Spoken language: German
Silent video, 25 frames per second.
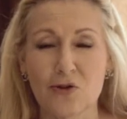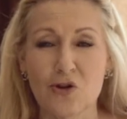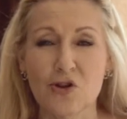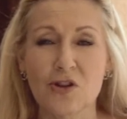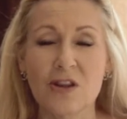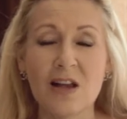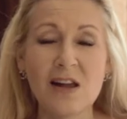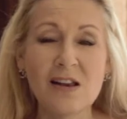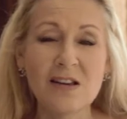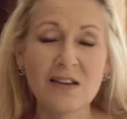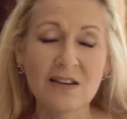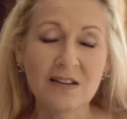
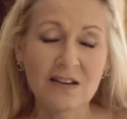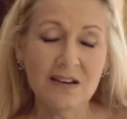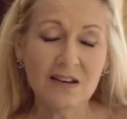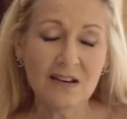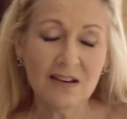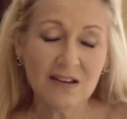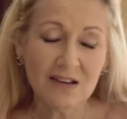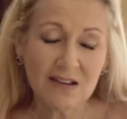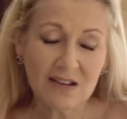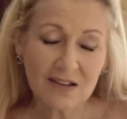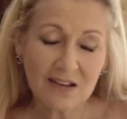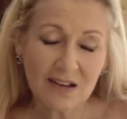Stell dir
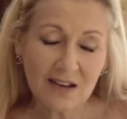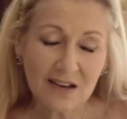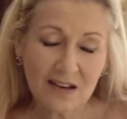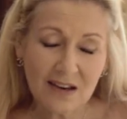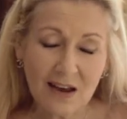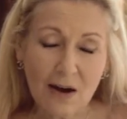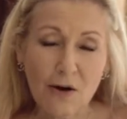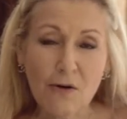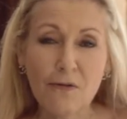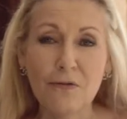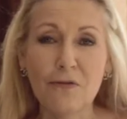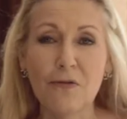das
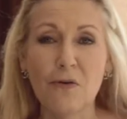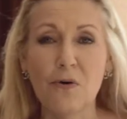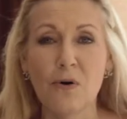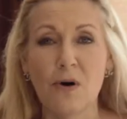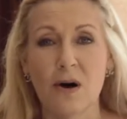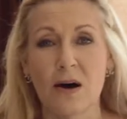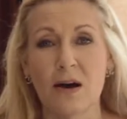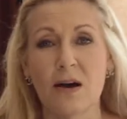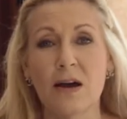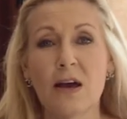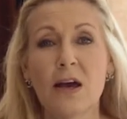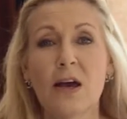genau
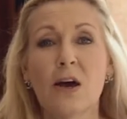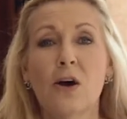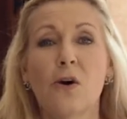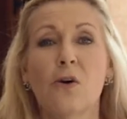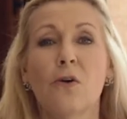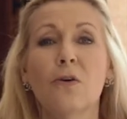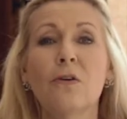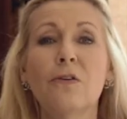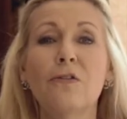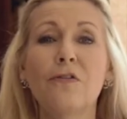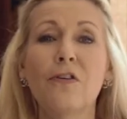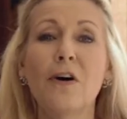vor
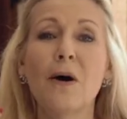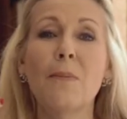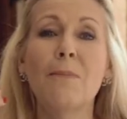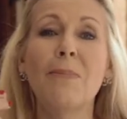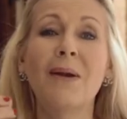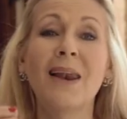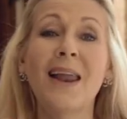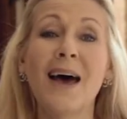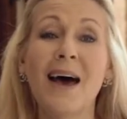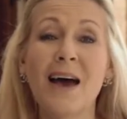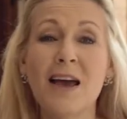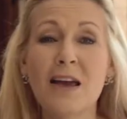und
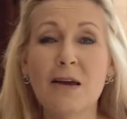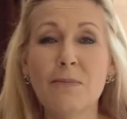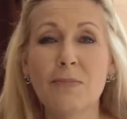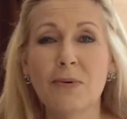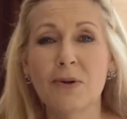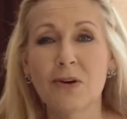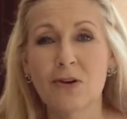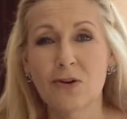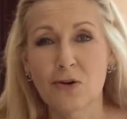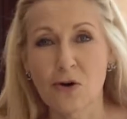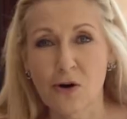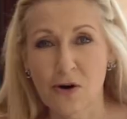
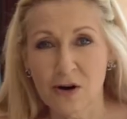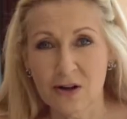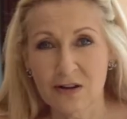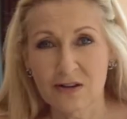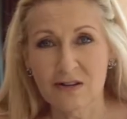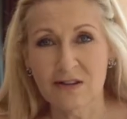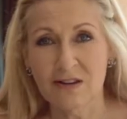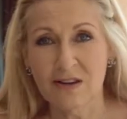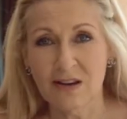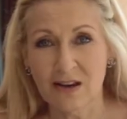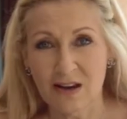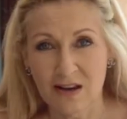verbleibe dort
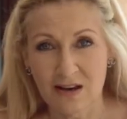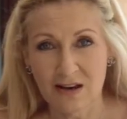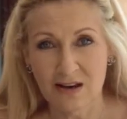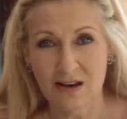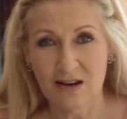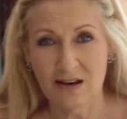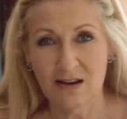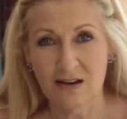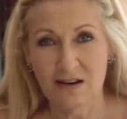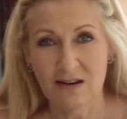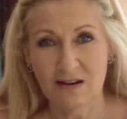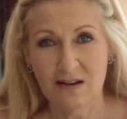
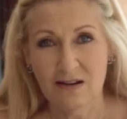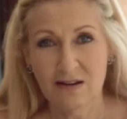drinnen.